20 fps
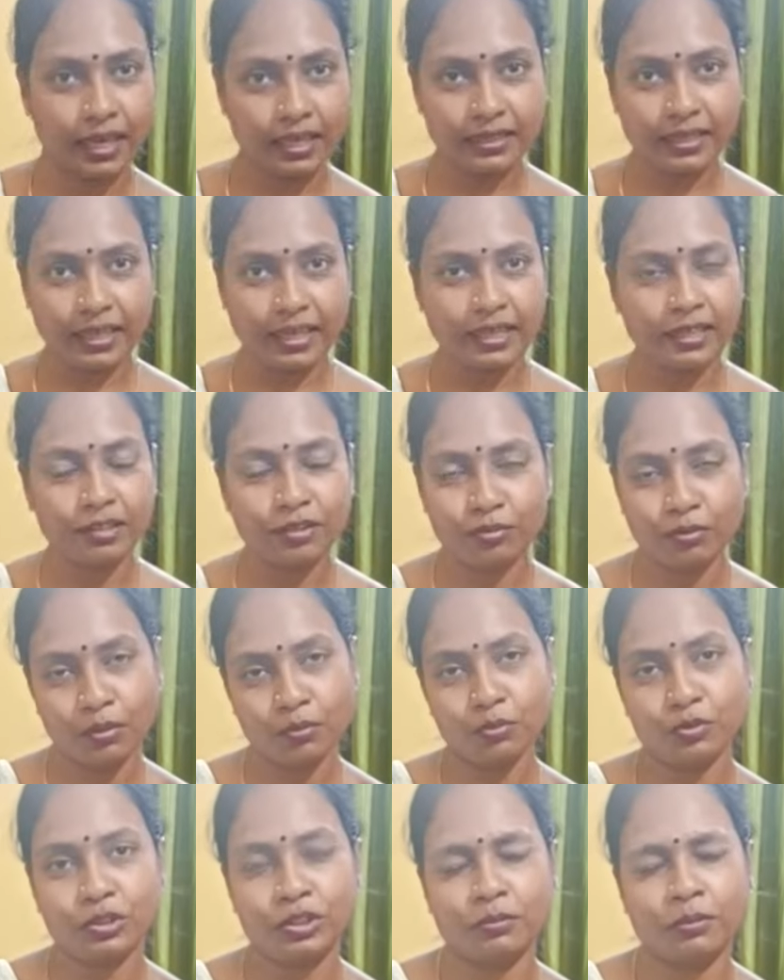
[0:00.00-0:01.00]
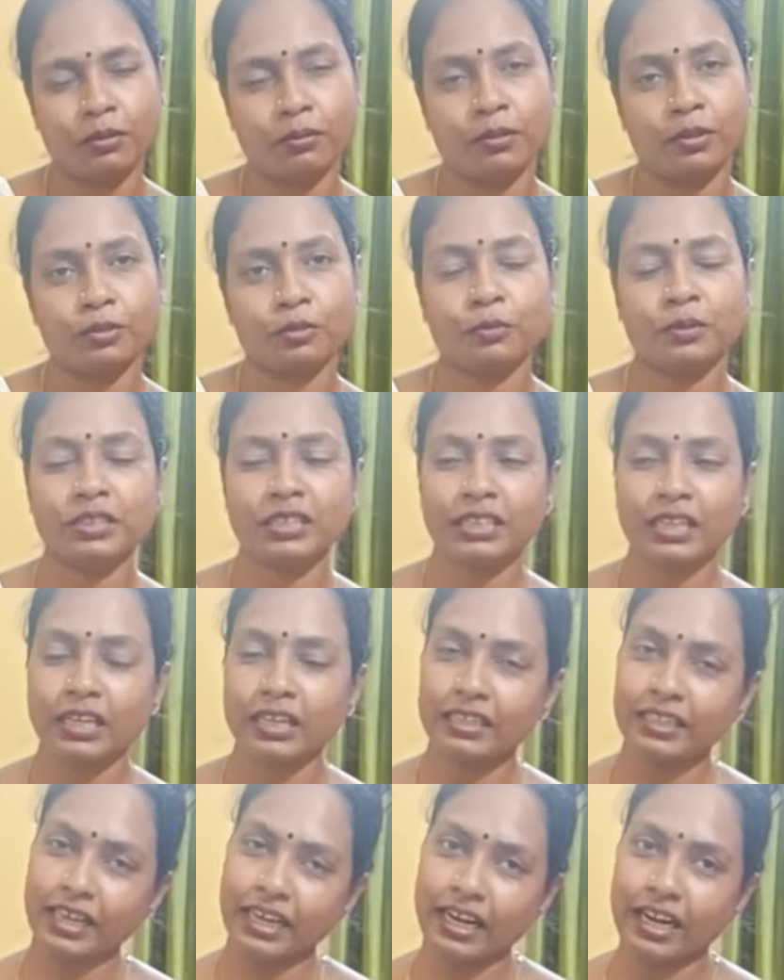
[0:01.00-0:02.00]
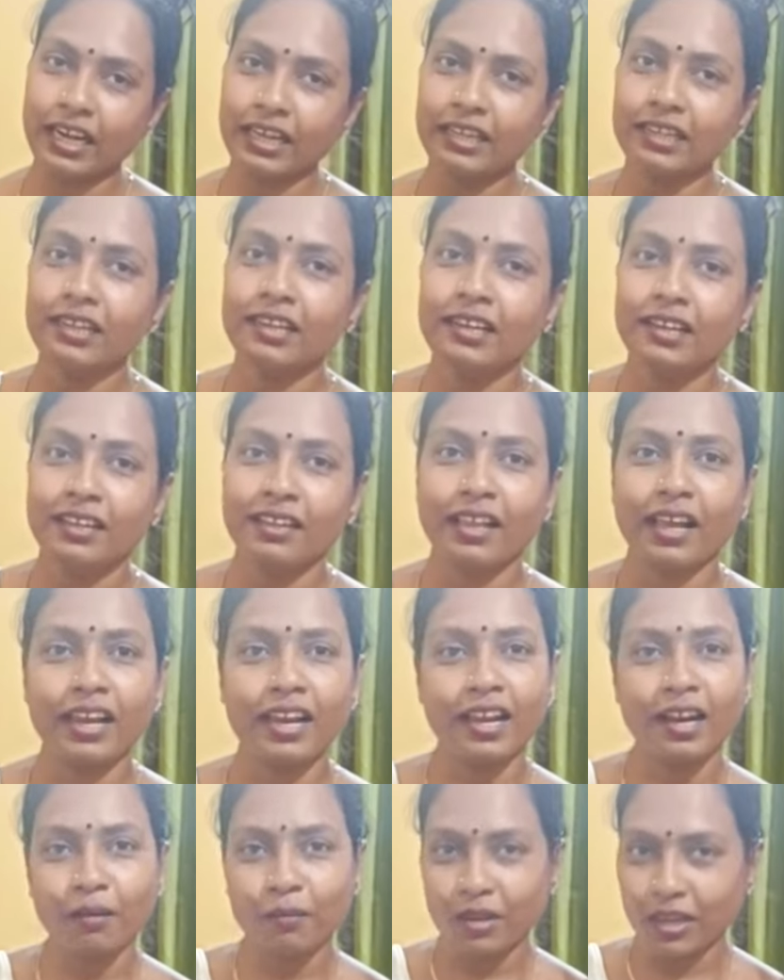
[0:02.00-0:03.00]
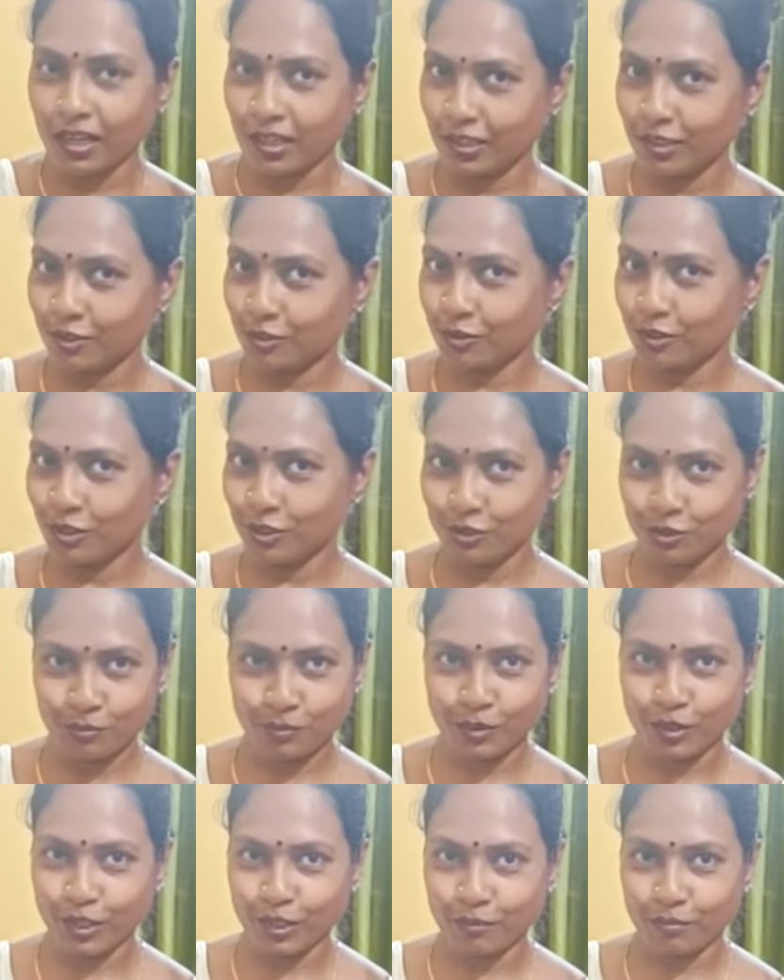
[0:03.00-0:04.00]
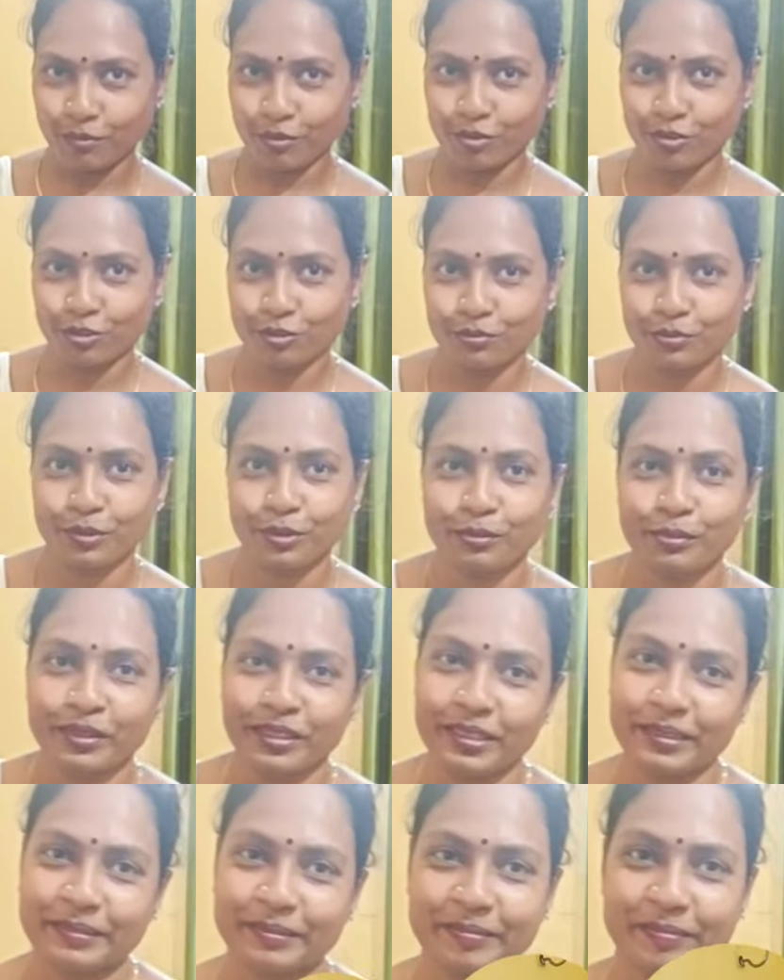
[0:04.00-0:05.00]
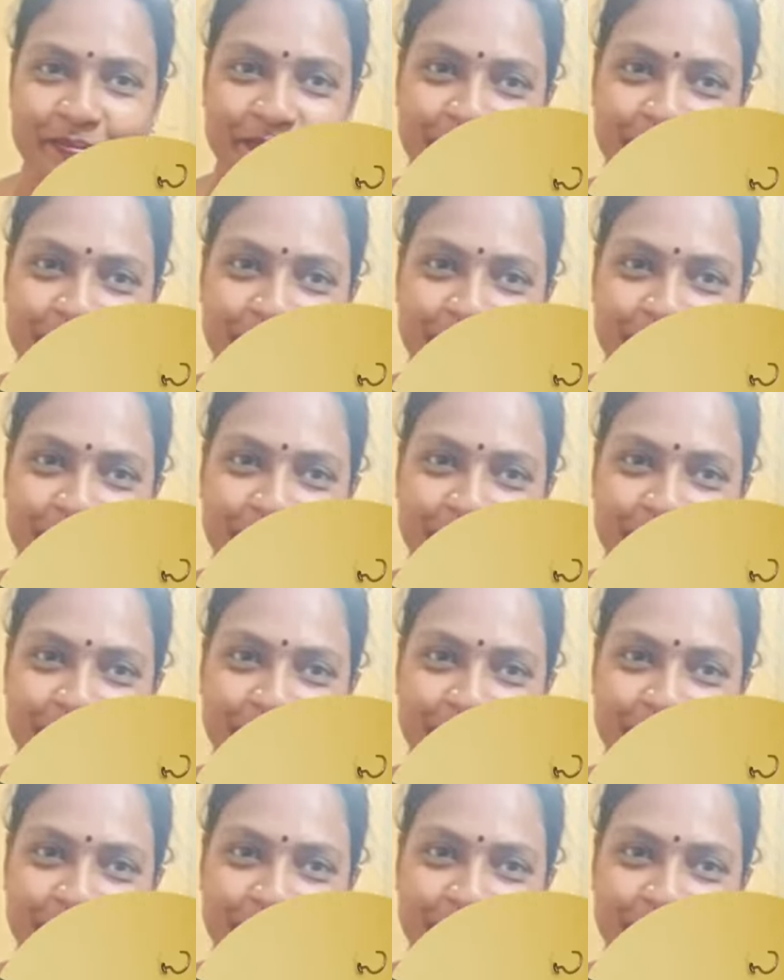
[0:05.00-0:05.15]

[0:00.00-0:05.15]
না দেখালে তোমরা বুঝতে পারবে না তোমাদের আগে দেখাই তাহলে আর আমার আলাদা করে কিছু বলার প্রয়োজন দেখো তোমরা